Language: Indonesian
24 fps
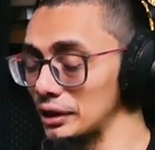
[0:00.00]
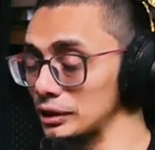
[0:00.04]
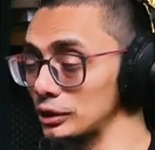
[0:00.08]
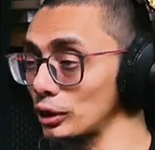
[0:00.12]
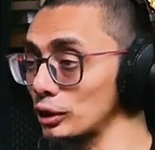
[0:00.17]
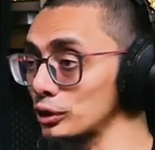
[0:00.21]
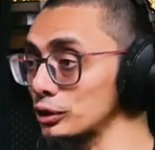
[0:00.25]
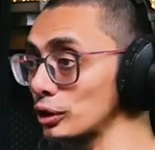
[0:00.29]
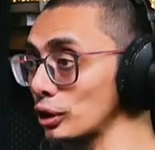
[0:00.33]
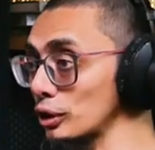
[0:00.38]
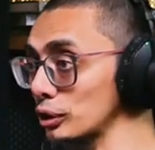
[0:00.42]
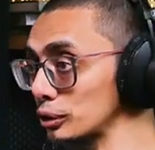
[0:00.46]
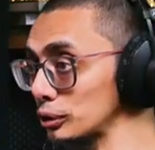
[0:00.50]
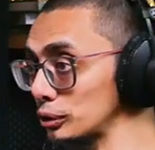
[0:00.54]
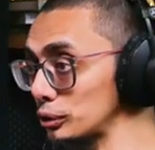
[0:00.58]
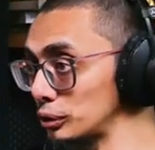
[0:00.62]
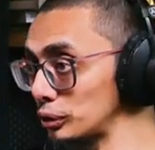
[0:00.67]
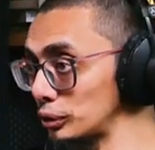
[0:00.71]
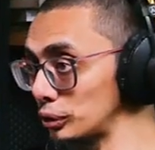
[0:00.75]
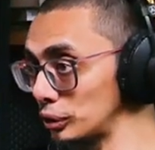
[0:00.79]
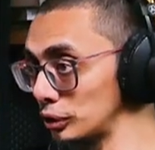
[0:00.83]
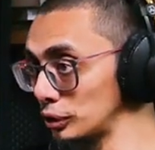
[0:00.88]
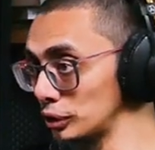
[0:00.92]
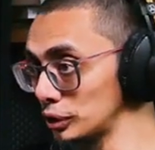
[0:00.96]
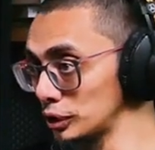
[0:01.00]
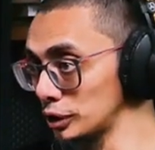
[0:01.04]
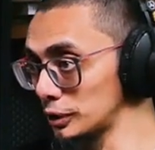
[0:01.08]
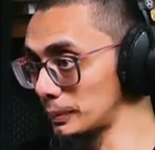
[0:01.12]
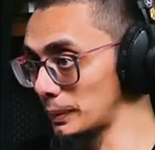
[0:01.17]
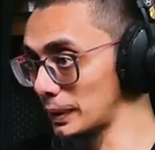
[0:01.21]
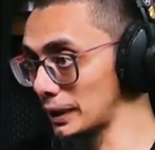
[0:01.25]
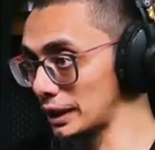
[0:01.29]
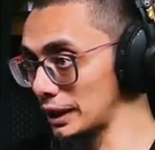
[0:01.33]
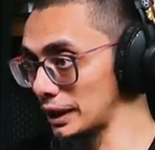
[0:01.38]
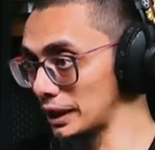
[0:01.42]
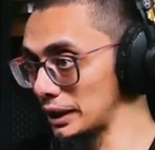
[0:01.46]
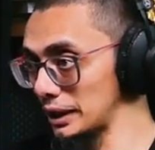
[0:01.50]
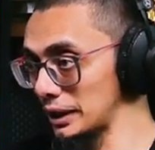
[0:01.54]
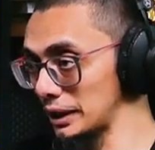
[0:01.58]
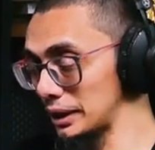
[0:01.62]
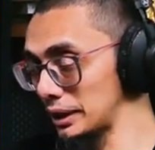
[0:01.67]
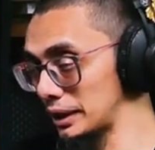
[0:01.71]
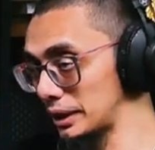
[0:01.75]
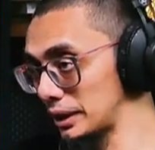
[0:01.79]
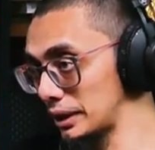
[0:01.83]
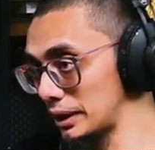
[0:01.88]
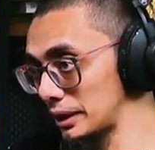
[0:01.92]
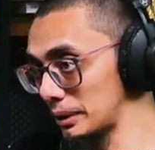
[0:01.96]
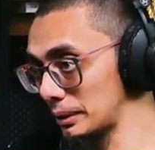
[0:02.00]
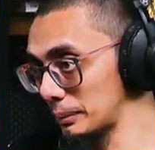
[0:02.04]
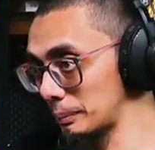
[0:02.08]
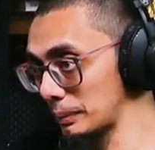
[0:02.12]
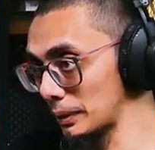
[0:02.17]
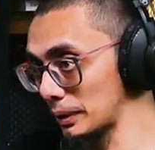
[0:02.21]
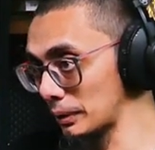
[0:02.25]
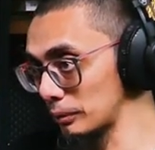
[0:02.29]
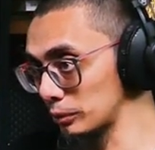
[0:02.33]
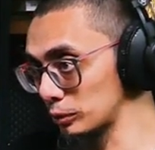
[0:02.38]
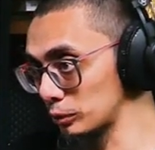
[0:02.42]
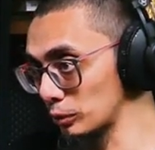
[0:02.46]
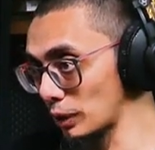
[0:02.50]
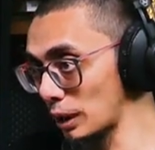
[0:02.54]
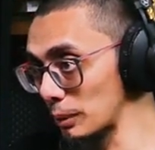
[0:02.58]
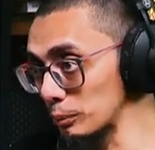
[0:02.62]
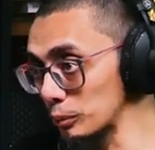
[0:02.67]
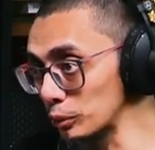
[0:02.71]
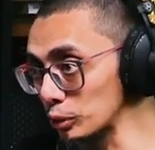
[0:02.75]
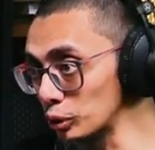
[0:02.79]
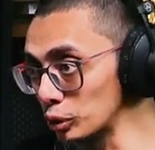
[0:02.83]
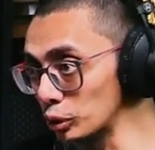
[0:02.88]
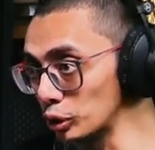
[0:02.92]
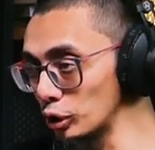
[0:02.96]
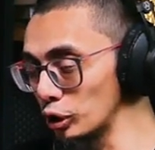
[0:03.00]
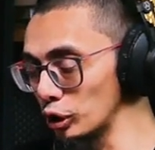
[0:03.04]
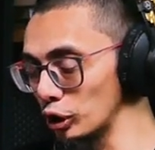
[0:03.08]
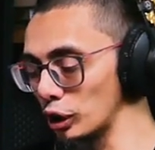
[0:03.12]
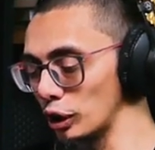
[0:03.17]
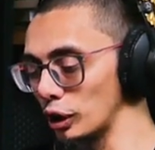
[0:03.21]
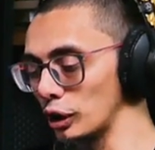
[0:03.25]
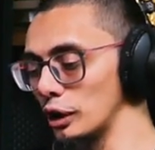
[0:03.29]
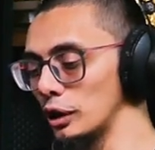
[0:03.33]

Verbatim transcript: cocok tuh sebagai tukang pukul. Tukang pukul.